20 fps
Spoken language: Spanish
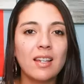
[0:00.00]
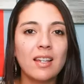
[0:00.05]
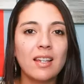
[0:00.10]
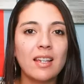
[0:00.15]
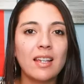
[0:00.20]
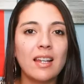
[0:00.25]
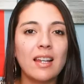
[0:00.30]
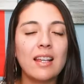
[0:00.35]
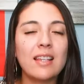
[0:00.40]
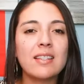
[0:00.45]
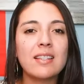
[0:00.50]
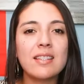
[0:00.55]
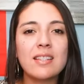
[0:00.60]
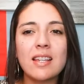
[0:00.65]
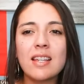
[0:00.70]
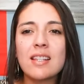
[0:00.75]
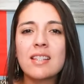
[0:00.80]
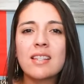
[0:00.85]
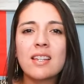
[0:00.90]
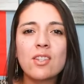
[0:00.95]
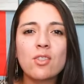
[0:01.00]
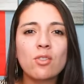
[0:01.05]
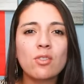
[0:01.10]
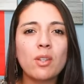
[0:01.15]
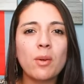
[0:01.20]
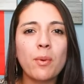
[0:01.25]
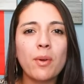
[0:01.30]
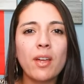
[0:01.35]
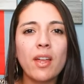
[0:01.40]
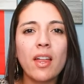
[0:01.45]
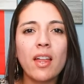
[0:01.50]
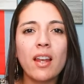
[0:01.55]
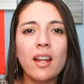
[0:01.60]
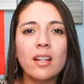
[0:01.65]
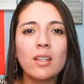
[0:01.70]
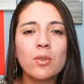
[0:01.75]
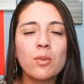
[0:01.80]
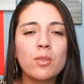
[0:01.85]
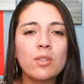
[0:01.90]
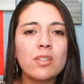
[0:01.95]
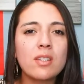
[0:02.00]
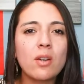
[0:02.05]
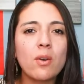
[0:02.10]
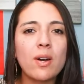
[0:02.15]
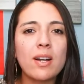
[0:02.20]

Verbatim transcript: Y le dice, sí, sí, yo te voy a dar el dulce